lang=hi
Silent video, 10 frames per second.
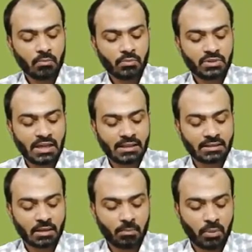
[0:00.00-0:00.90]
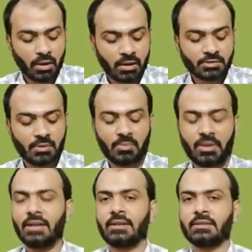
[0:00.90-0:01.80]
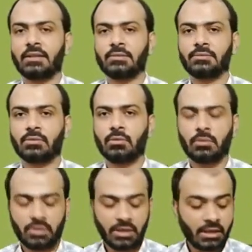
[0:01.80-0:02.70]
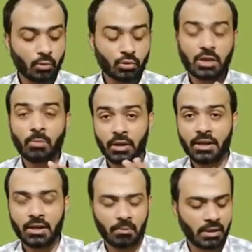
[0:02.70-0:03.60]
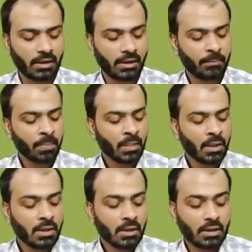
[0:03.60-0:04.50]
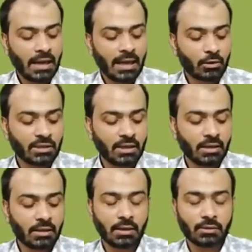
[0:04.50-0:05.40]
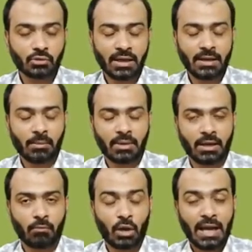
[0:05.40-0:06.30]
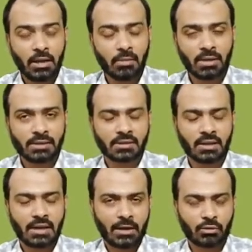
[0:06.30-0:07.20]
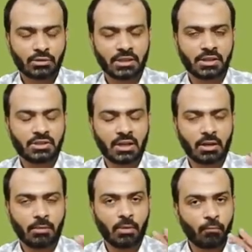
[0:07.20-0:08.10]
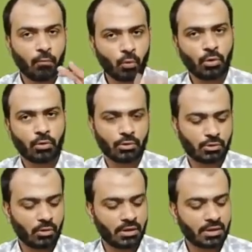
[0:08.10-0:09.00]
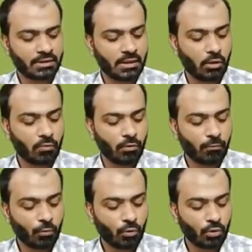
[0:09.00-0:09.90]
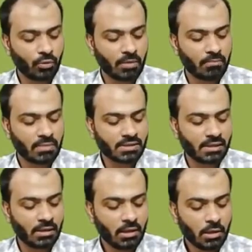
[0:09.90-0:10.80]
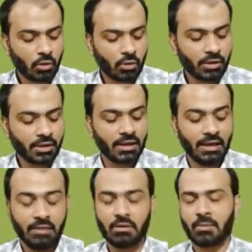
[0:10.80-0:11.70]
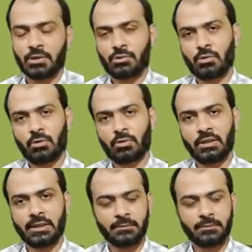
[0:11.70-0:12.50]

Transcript: ज्यादातर प्लांट्स में पाया जाता है ठीक है ना उसकी बॉडी का पार्ट है ग्लाइकोजन जो है बेटा वो एनिमल्स ग्लाइकोजन की शक्ल में फूड को स्टोर करते हैं और वो फूड उनके मसल और उनके लेवर में स्टोर होती है